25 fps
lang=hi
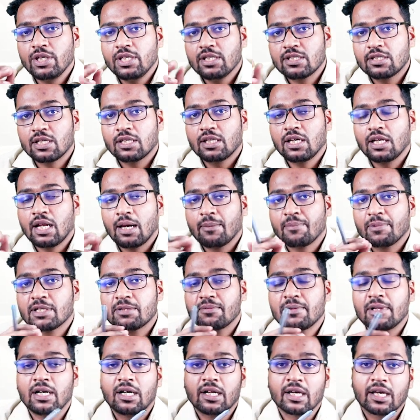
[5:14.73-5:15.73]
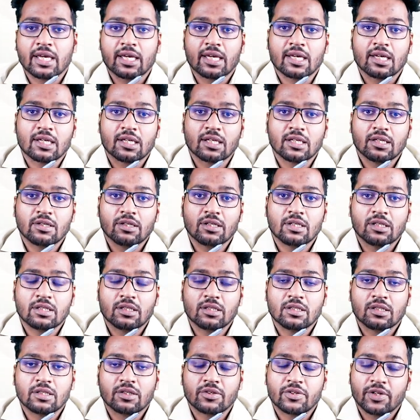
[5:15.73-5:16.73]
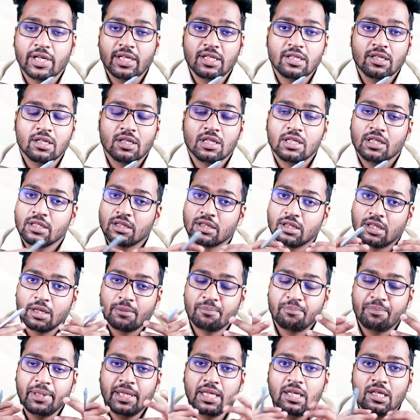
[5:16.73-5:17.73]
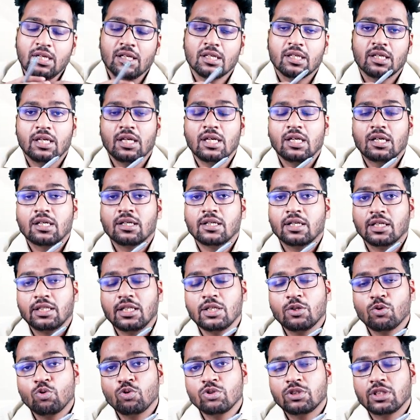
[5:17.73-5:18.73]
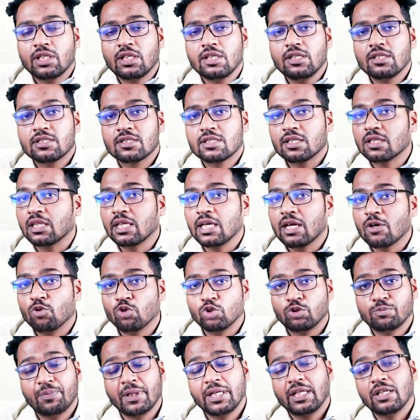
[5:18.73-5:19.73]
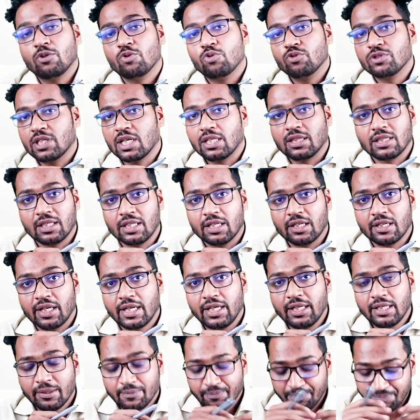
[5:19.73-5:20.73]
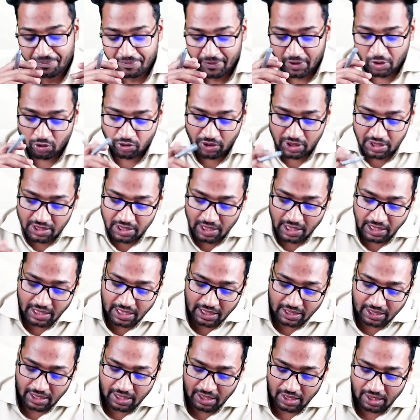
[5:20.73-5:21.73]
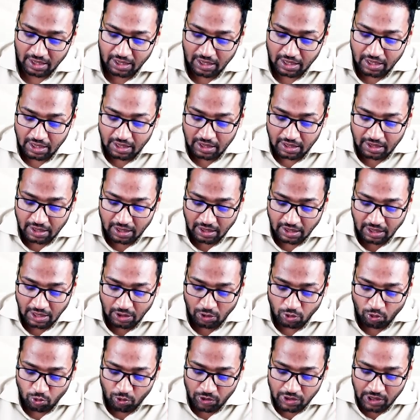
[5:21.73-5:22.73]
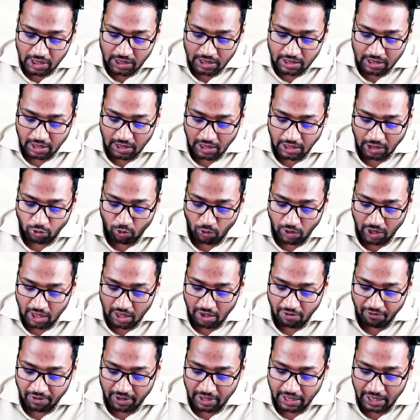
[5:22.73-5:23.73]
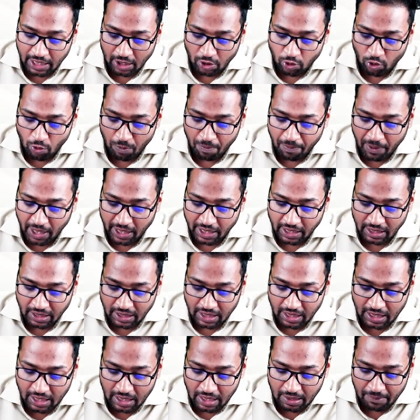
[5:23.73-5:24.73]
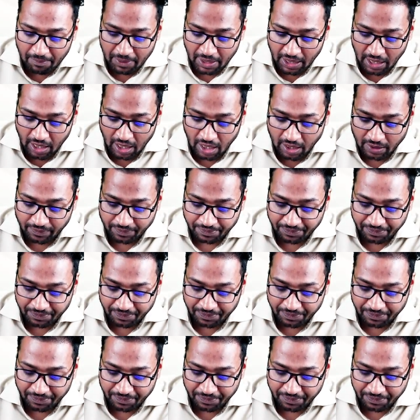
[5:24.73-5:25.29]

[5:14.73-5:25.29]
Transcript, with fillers: ही सदन आपस में लड़ गए हैं राइट तब भी एक गतिरोध की स्थिति उत्पन्न हो जाती है राइट और तीसरा देखते हैं यदि दूसरे सदन द्वारा विधेयक को पारित किए बिना